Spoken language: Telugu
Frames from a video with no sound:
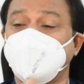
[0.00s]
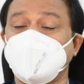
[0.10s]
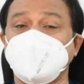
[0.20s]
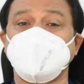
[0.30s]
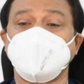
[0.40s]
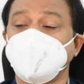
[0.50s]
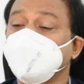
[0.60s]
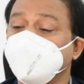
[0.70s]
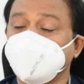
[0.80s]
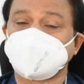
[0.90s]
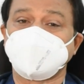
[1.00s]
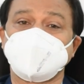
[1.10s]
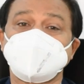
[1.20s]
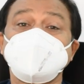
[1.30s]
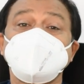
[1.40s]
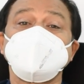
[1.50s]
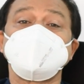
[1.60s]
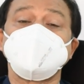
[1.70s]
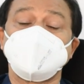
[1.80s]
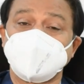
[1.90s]
వాళ్ళని భూత
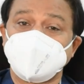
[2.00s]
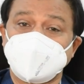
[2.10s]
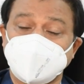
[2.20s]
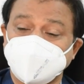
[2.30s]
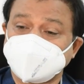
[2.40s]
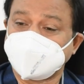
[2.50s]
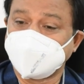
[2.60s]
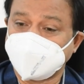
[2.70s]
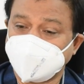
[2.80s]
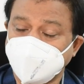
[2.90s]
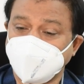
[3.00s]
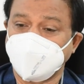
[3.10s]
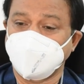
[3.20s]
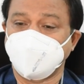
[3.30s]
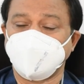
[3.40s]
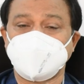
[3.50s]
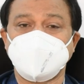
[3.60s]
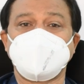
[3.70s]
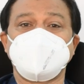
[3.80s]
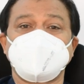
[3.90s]
మాంత్రికులు లేకపోతే ఈ
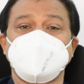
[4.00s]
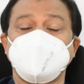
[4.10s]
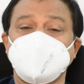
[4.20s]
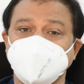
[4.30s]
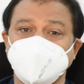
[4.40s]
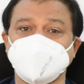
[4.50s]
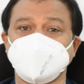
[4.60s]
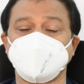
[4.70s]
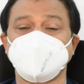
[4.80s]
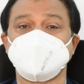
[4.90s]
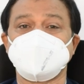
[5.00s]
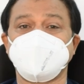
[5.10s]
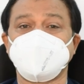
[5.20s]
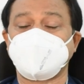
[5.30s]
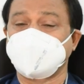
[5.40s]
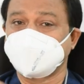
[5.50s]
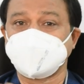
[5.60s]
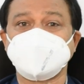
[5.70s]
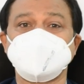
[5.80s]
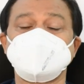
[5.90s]
దెయ్యాలు వదలగొట్టే మాంత్రికులు అని చెప్పి వాళ్ళ
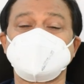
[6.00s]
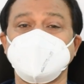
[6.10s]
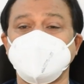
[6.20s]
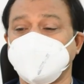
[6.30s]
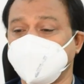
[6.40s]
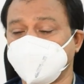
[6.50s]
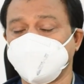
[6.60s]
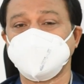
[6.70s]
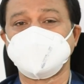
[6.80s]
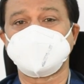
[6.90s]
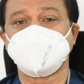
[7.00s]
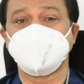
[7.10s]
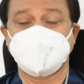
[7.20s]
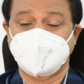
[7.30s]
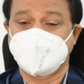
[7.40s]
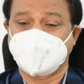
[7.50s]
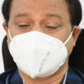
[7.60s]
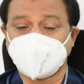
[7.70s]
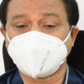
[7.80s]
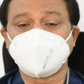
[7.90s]
దగ్గరికి తీసుకెళ్ళి డబ్బు ఇచ్చి
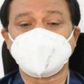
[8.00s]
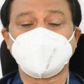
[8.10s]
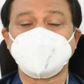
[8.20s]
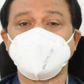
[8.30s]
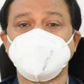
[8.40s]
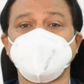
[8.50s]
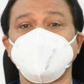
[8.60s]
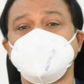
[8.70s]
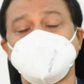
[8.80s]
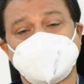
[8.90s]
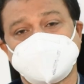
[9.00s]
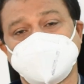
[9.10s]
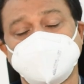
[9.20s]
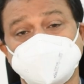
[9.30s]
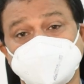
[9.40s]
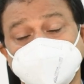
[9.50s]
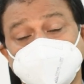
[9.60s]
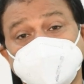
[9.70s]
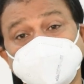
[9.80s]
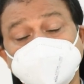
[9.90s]
ఆరోగ్యాన్ని డబ్బుని నాశనం
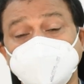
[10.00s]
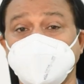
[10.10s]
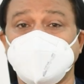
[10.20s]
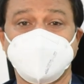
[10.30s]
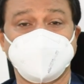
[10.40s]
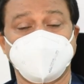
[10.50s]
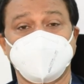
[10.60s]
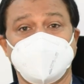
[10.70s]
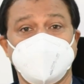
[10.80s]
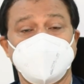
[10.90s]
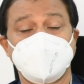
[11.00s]
చేసుకున్న కుటుంబాలు అనేకం ఉన్నాయి